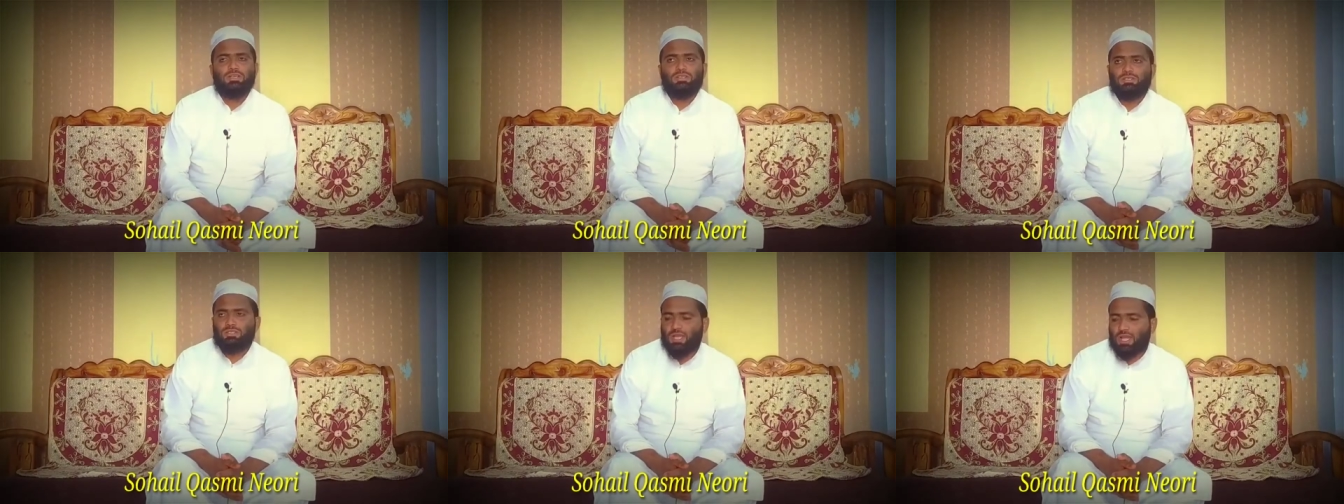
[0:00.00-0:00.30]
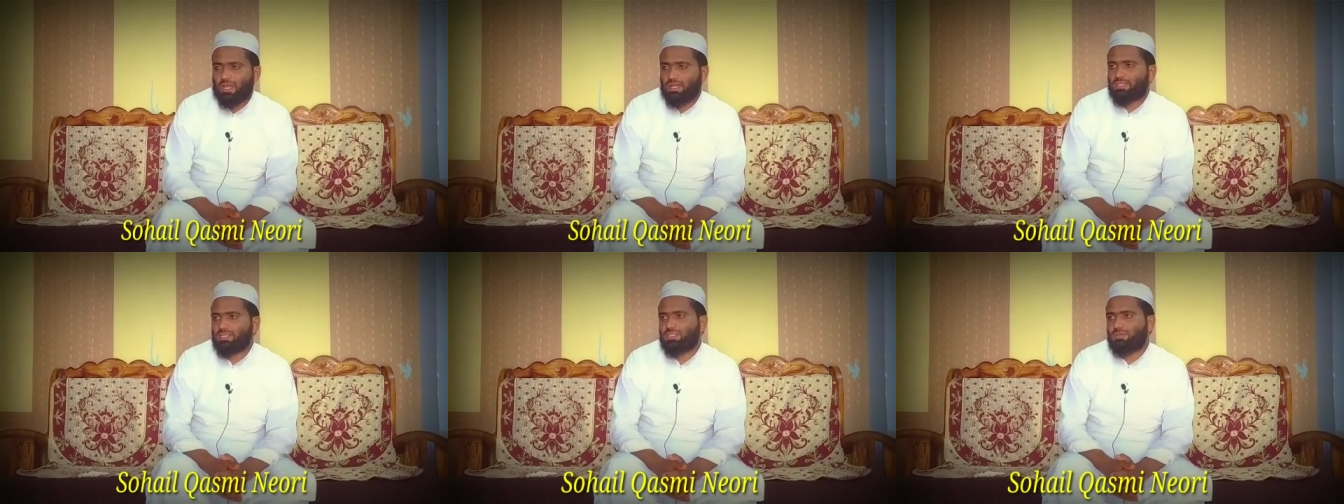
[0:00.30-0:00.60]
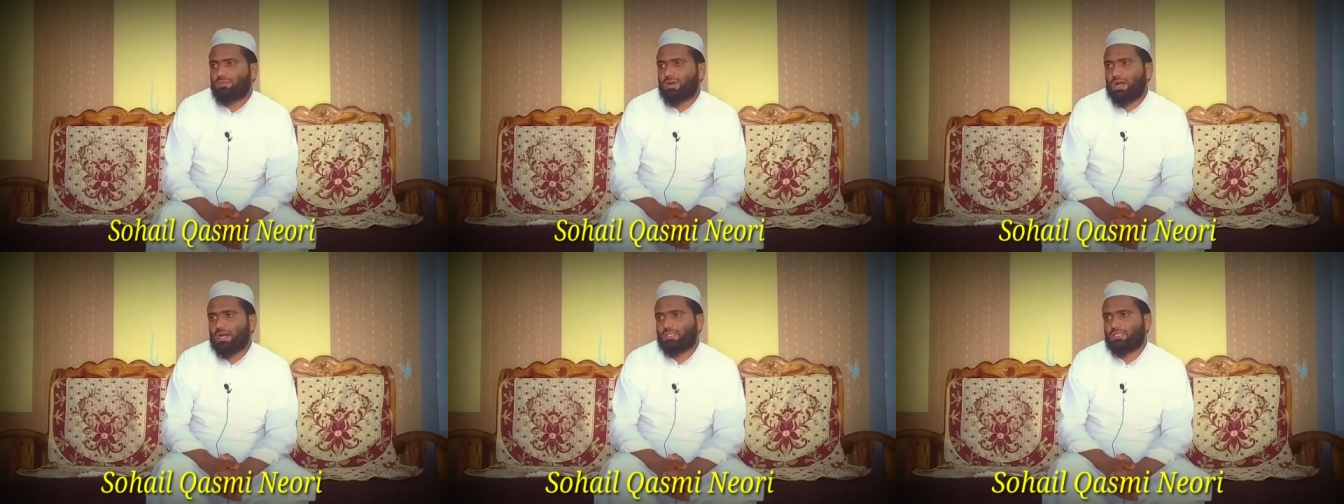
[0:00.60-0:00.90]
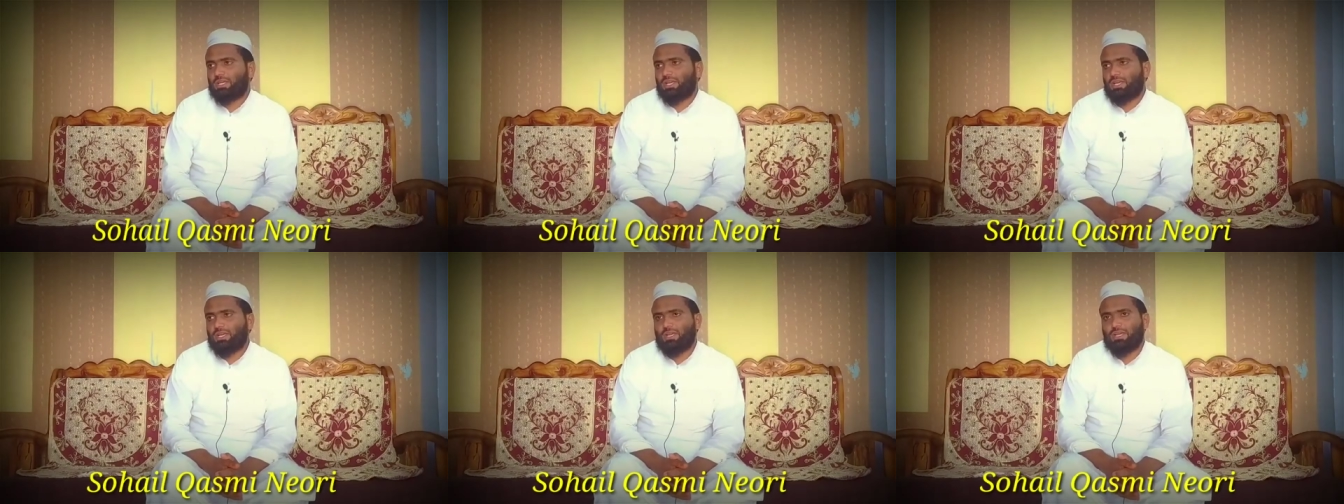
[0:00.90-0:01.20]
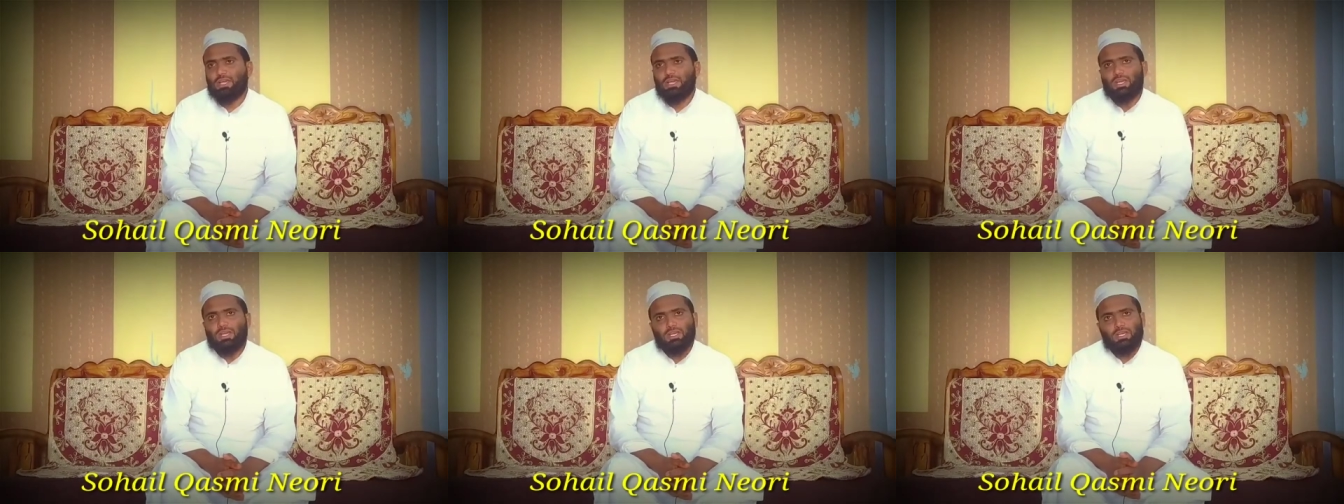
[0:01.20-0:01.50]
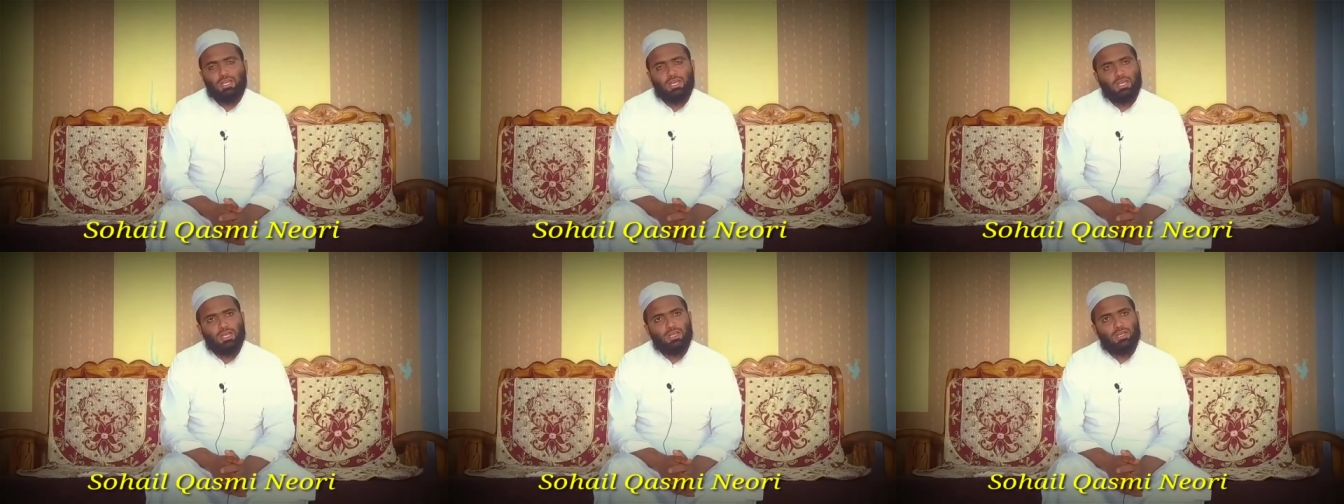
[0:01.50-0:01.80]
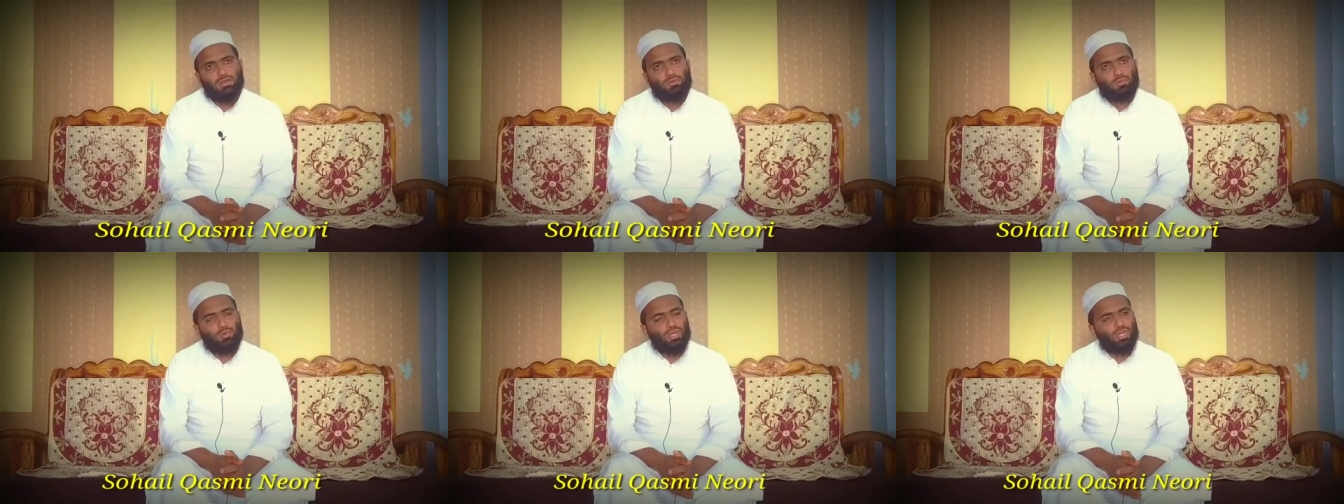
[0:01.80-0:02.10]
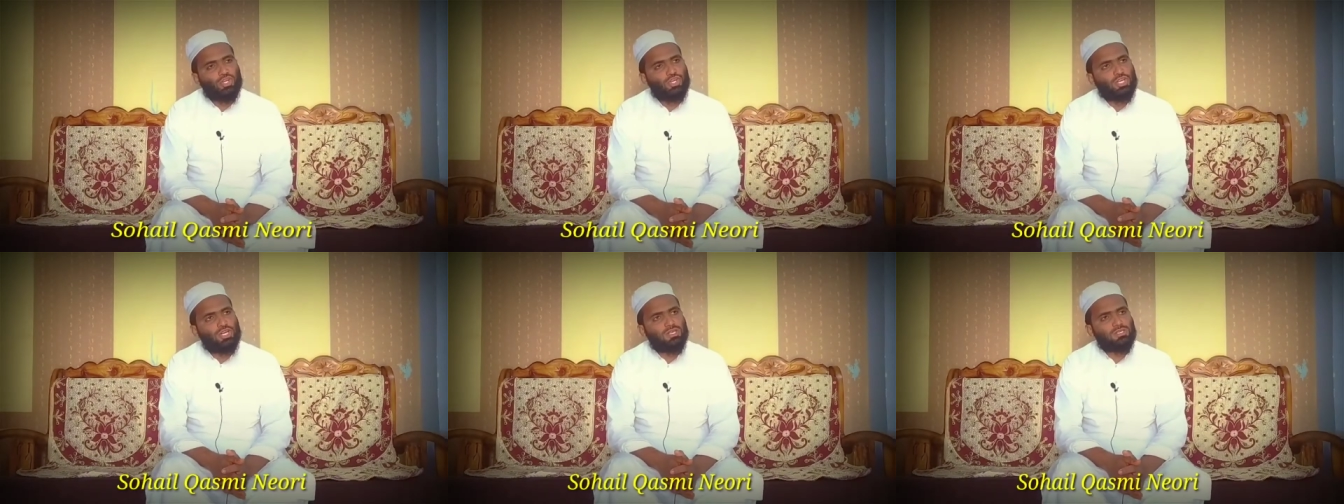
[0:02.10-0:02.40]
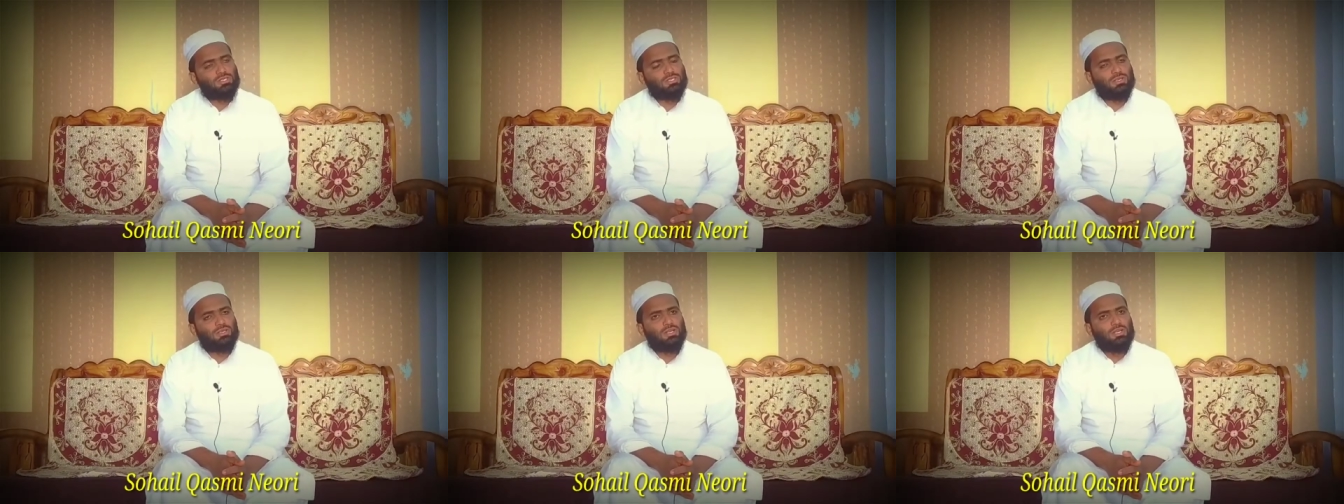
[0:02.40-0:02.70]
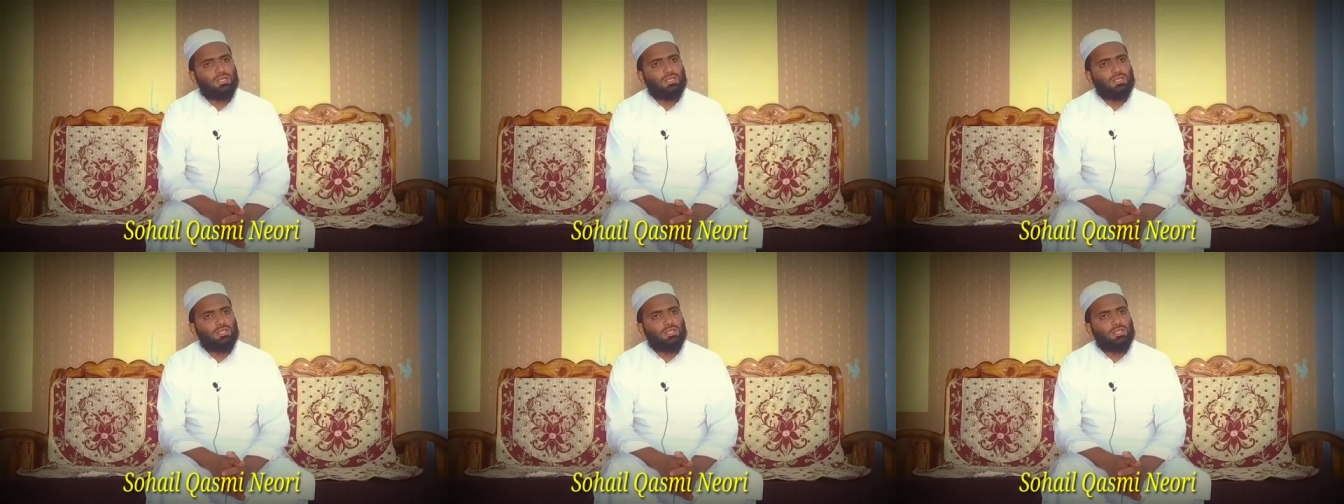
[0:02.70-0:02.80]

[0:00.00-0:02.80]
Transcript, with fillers: जाहिर सी बात है कि कोई शख्स